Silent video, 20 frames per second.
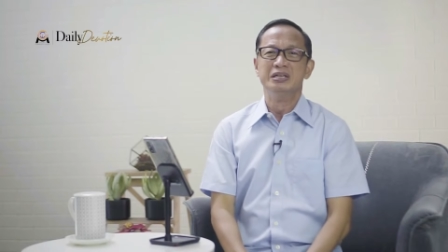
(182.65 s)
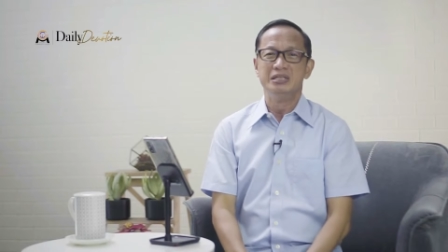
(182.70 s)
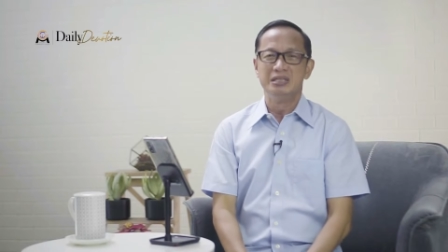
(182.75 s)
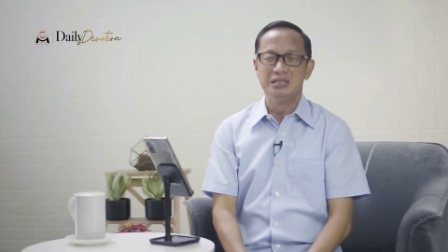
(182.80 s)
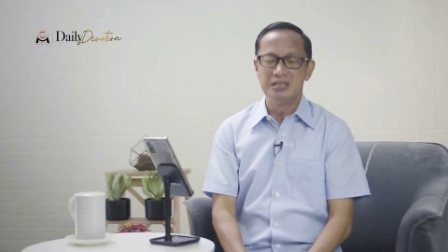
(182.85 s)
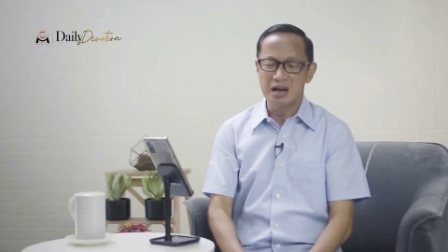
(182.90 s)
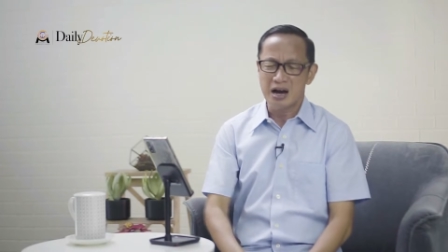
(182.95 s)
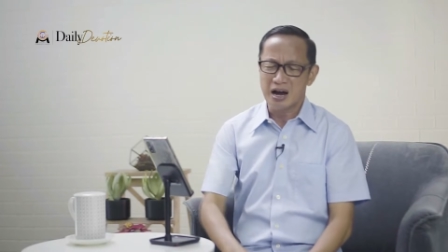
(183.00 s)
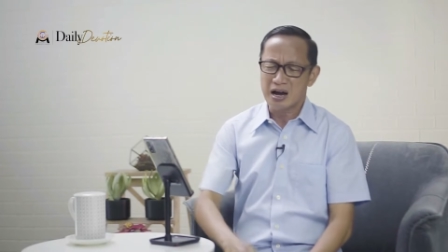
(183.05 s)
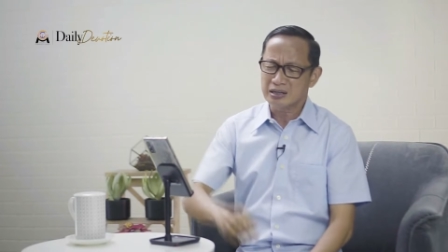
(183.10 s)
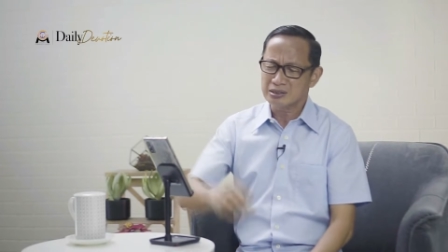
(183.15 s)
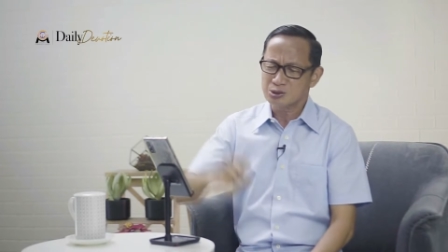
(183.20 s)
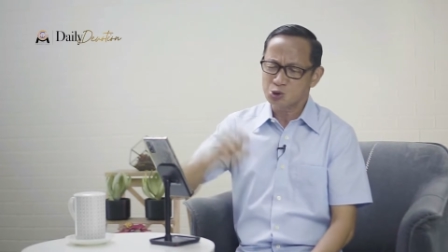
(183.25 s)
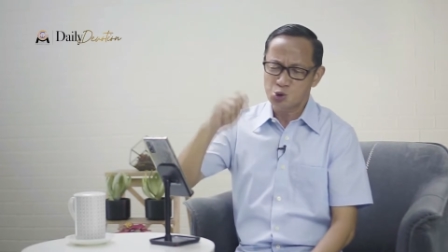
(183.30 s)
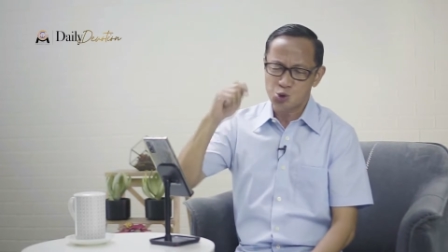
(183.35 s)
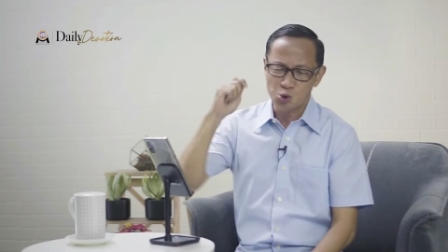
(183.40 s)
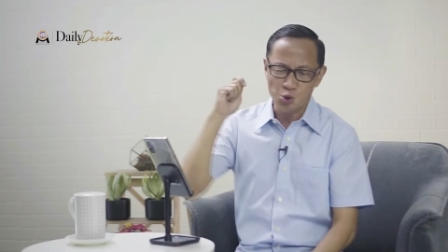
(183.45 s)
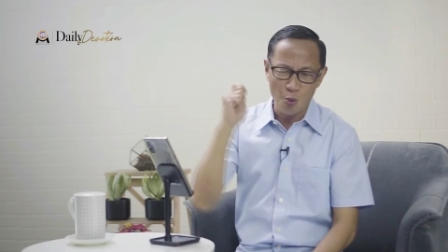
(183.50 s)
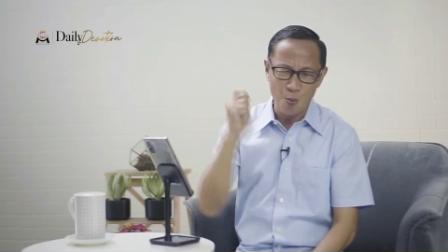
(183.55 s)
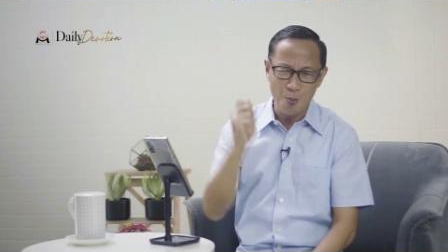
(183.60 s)
yang
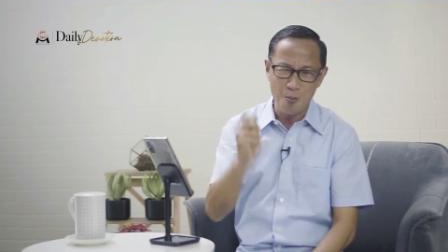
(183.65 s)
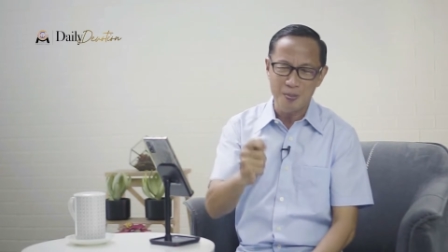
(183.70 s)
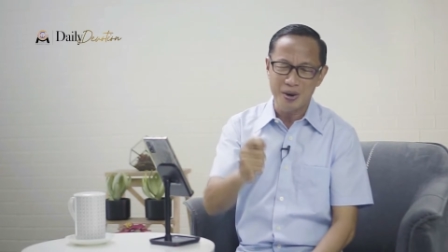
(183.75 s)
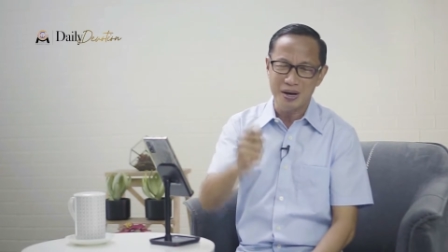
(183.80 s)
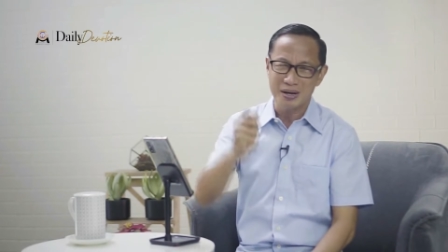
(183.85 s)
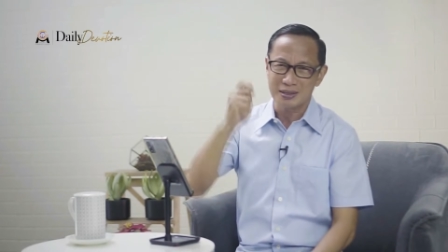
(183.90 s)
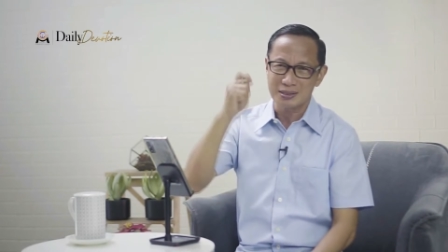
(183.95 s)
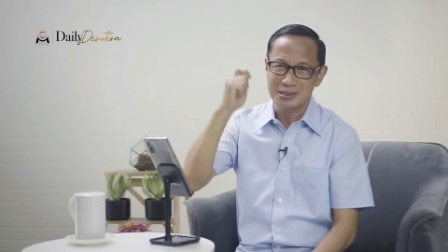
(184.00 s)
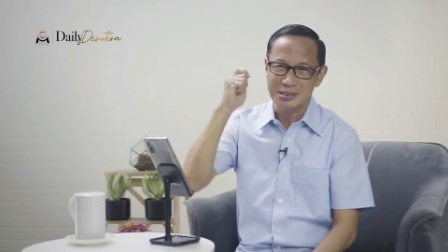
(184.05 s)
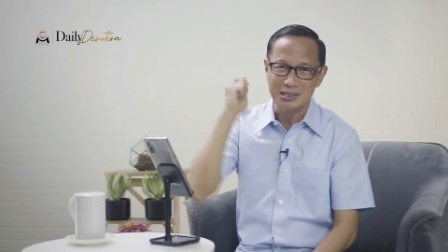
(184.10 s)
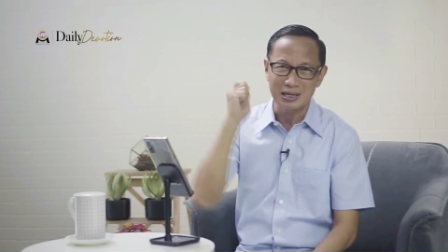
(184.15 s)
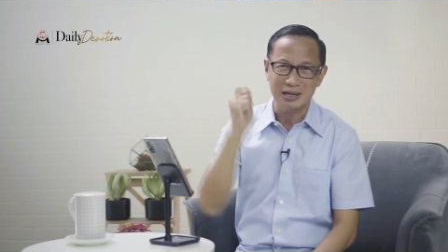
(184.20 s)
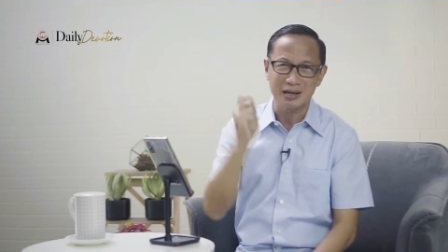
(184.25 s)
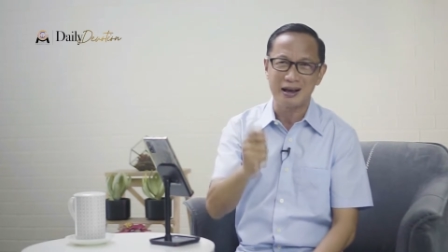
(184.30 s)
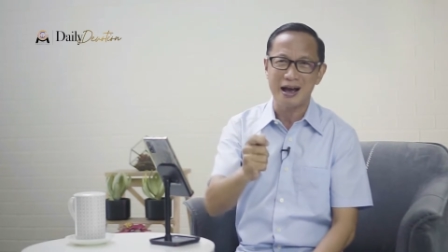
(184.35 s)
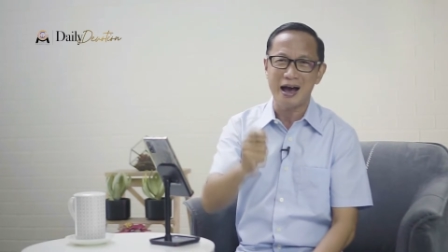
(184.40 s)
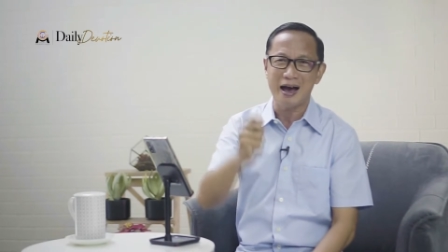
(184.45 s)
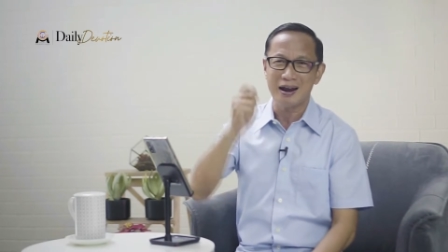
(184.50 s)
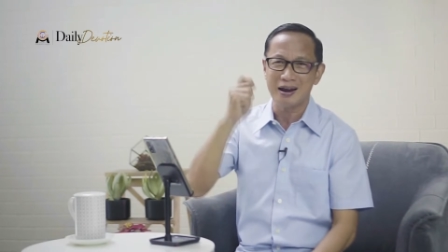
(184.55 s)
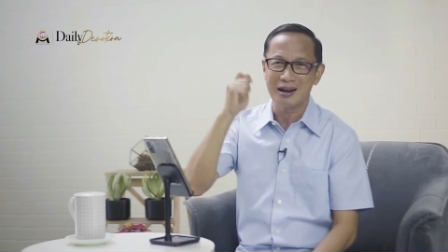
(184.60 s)
sumber
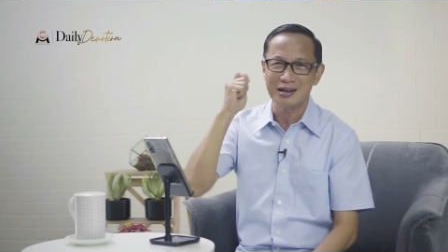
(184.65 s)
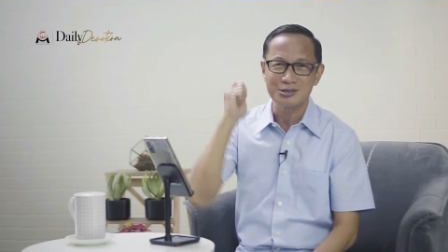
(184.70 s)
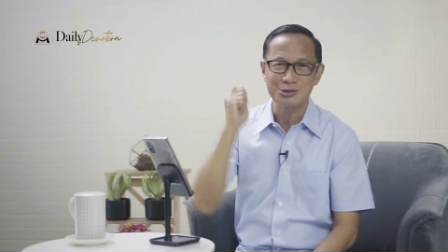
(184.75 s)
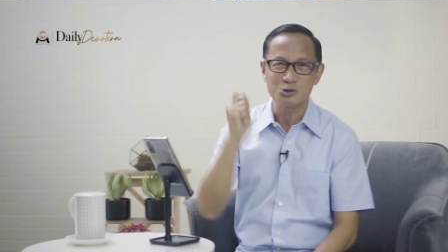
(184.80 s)
segala